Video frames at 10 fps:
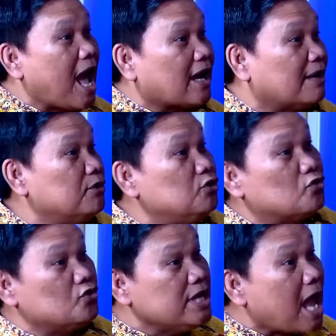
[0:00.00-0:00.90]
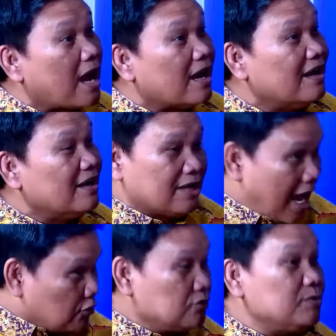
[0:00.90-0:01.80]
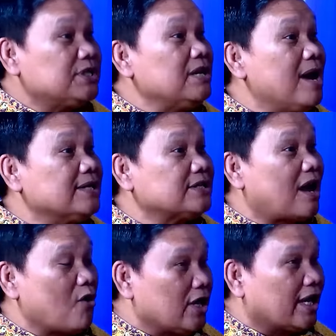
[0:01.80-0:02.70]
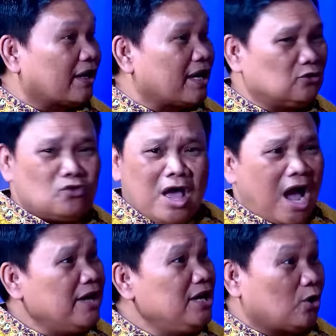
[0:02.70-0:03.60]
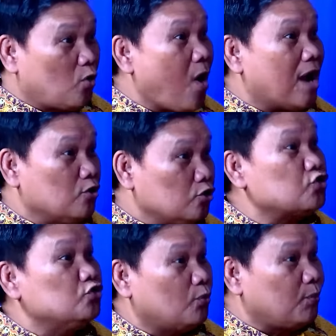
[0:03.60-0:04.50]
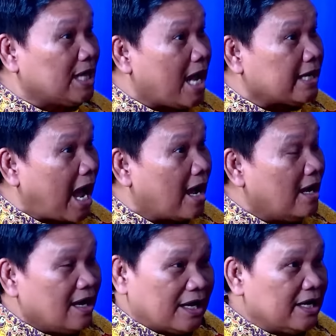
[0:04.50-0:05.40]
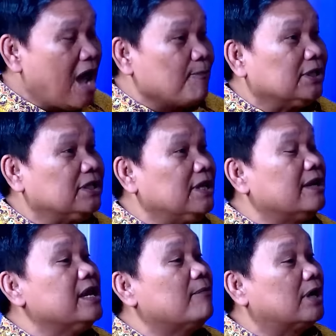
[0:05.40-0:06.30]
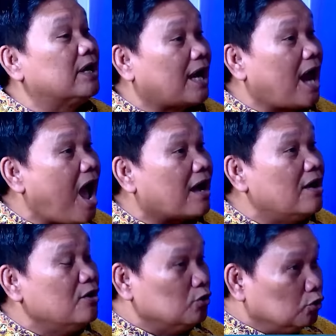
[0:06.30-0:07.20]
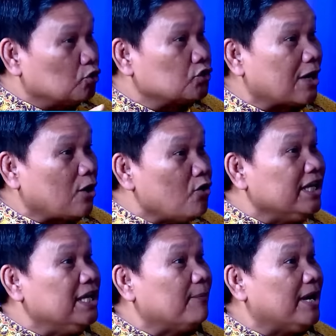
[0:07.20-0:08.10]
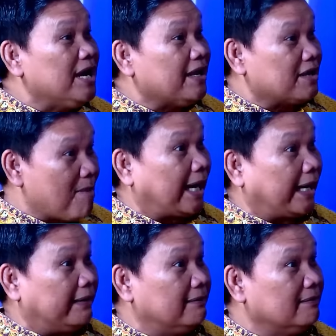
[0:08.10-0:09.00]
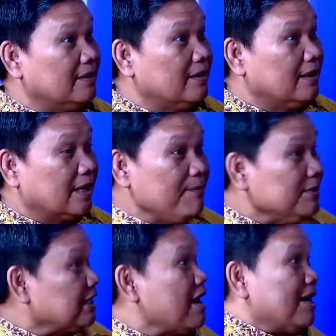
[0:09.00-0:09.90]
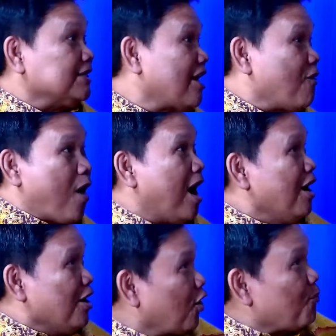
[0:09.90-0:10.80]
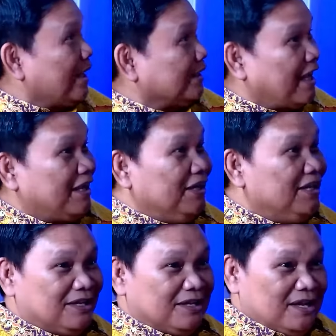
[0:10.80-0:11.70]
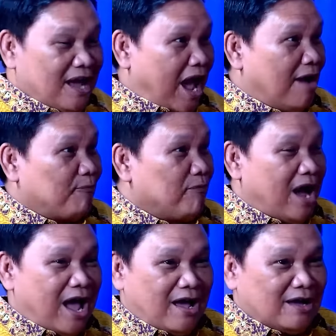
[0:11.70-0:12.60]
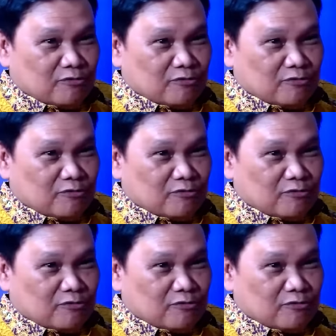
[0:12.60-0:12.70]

akan mendukung dia. Harus bisa dibaca. Oleh karena itu ada ruang khusus untuk pilkada. Kenapa tidak dia bergerak untuk calon independen kemarin? Mm-hmm. Kan bisa dia baca. Wah, kalau partai ini uh, uh,